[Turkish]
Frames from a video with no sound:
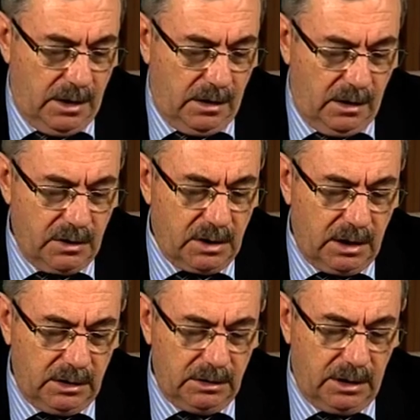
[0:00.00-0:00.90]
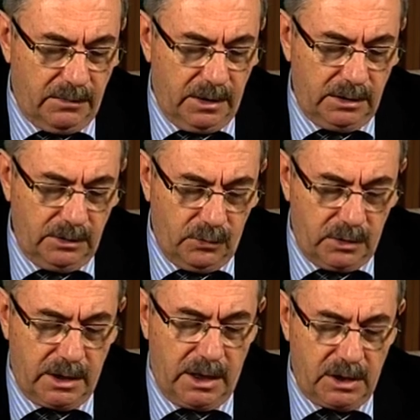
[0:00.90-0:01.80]
Ağızlarının tabanını
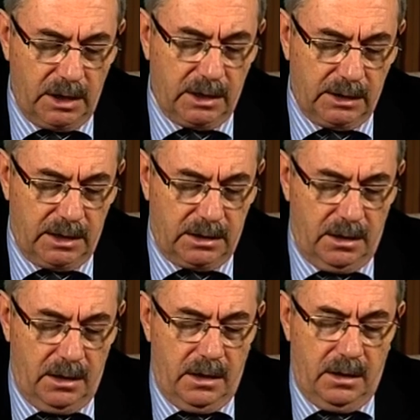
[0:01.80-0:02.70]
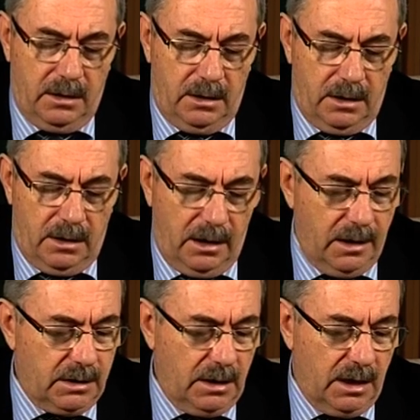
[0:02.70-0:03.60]
gösterecek kadar
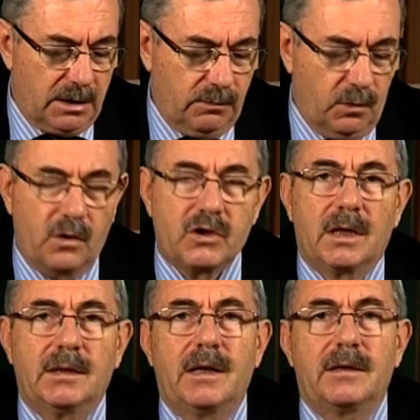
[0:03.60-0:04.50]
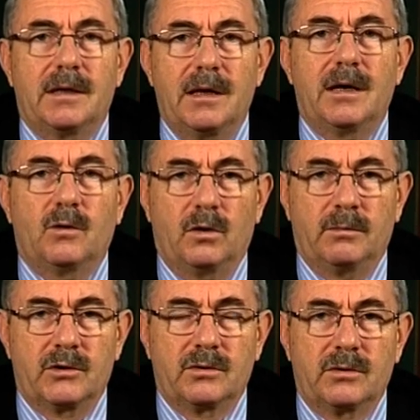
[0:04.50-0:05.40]
ağzını açıp konuşanlar helak
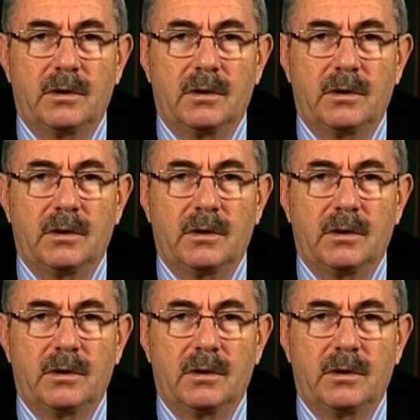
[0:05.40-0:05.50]
olmuştur.